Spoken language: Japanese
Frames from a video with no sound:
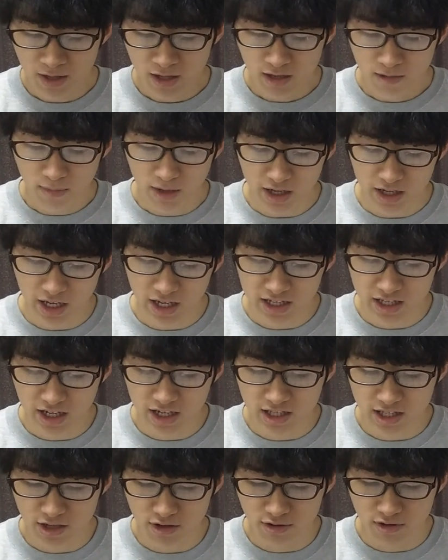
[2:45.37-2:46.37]
まあ、掲載
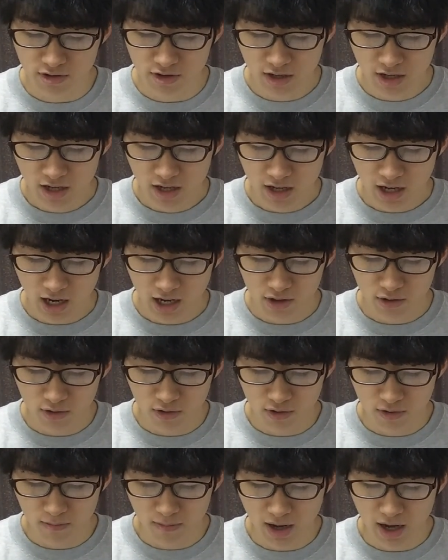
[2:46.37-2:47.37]
してる、あ
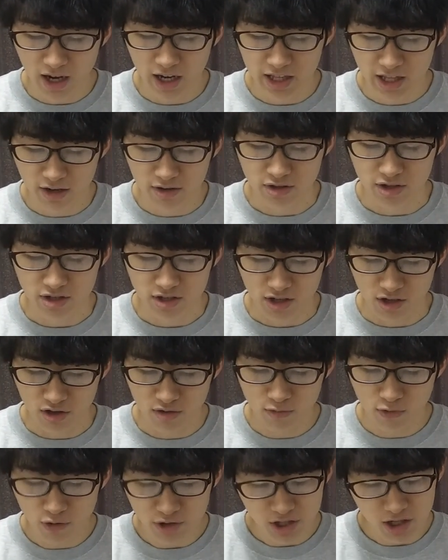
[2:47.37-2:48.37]
の、漫画になるんですけれど
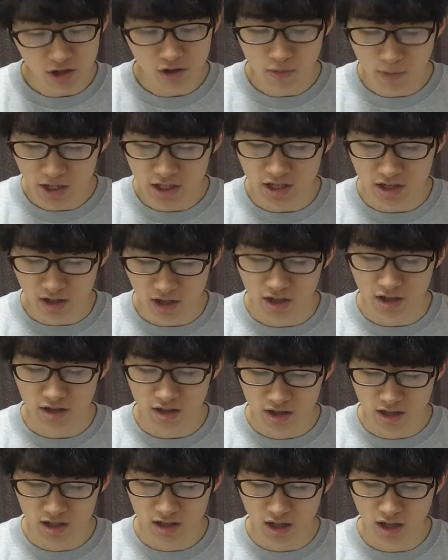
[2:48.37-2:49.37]
も、こちらに読ませていただ
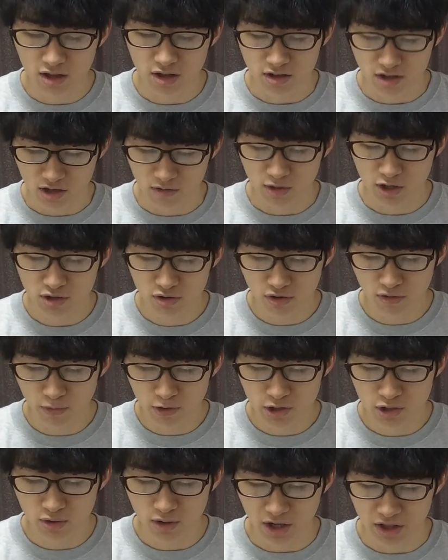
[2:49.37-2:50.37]
いたんですけど、非常に面
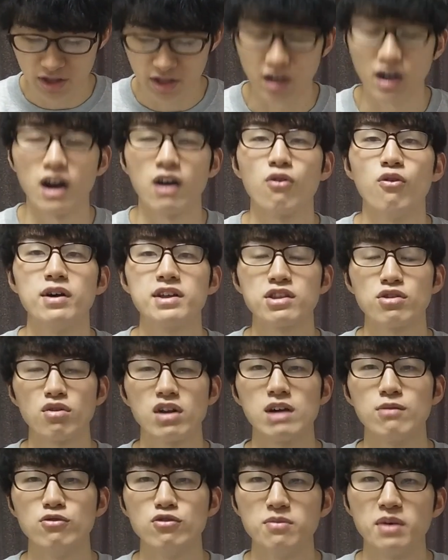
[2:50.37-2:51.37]
白かった。あ、こうやって
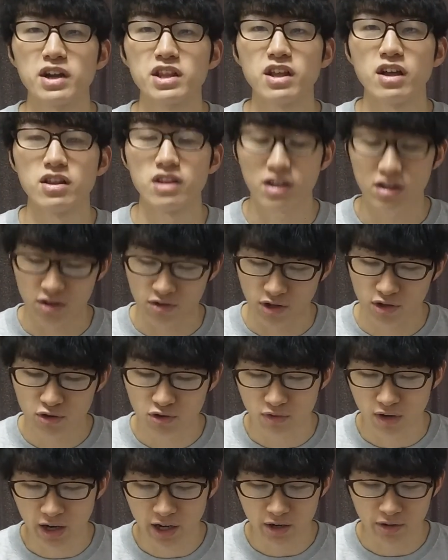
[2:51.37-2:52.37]
ドラえもん生まれたんだなっていうのはよ
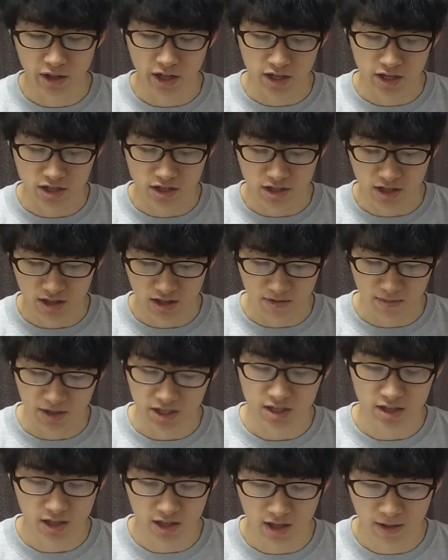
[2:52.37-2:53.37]
くわかるような話になってま
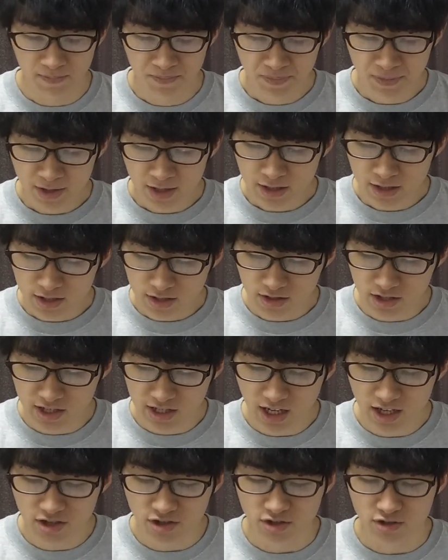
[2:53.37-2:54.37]
したね。次
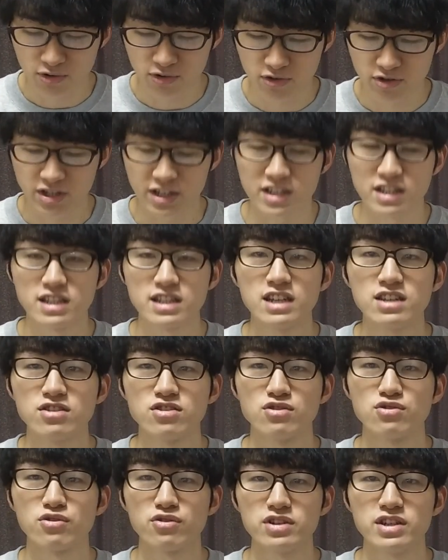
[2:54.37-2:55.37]
さんじゅうろくいです。さん
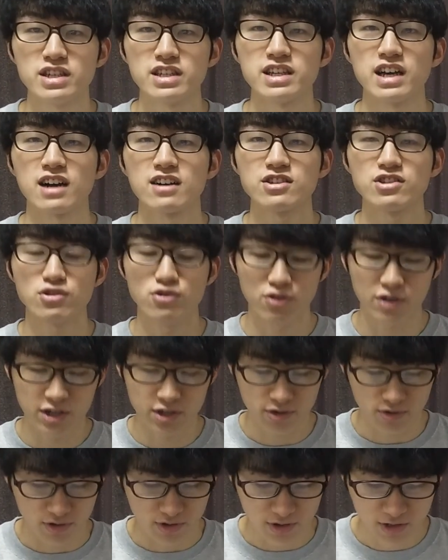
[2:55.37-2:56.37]
じゅうろくい、百姓貴
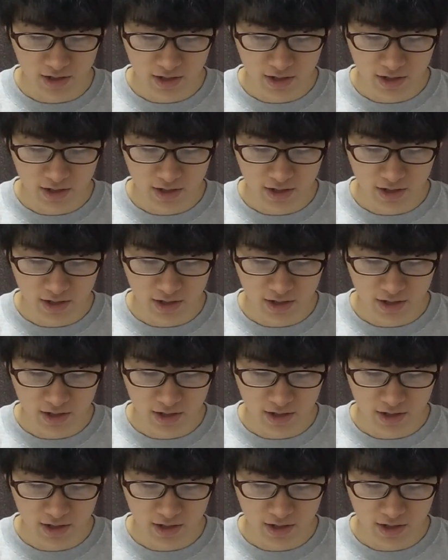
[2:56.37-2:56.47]
族。